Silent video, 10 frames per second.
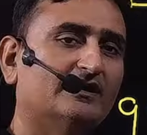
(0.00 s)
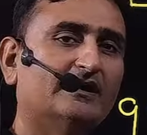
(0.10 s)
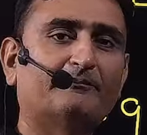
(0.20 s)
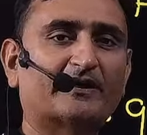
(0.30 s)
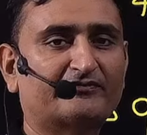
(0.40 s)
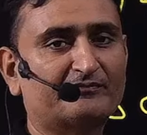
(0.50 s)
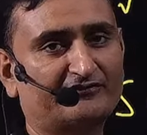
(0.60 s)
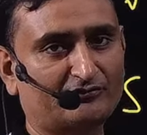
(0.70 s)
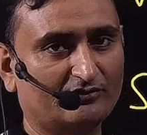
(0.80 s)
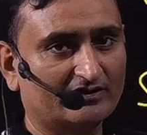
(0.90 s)
प्लस माइनस
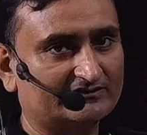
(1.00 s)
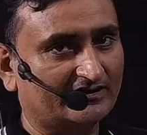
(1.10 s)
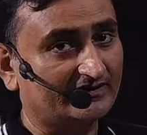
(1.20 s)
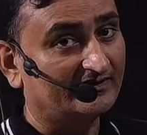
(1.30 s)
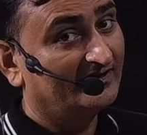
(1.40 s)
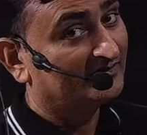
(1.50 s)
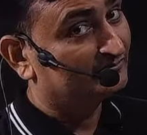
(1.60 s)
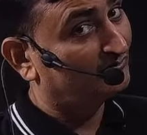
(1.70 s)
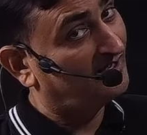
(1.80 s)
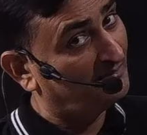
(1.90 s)
टू गलत है तो
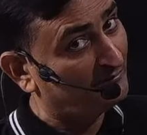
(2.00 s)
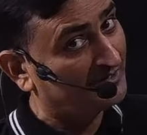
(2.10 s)
हम उन्हें